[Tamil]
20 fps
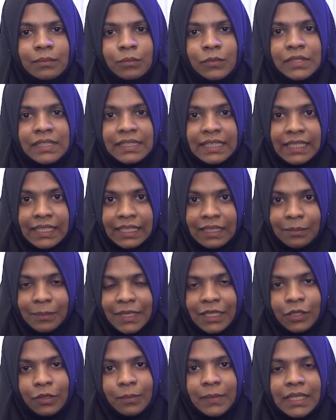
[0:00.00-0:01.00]
முஸ்லீம்கள்
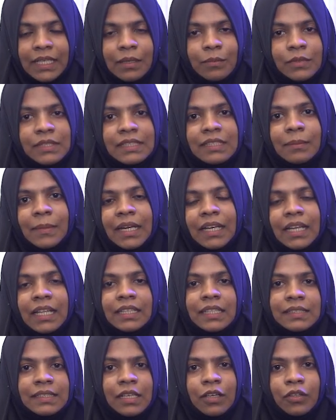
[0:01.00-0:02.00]
மட்டுமில்ல முஸ்லீம்
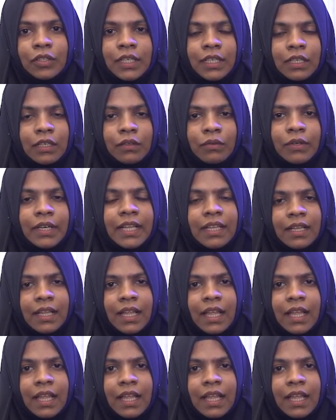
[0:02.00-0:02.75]
அல்லாத சகோதரர்கள் கூட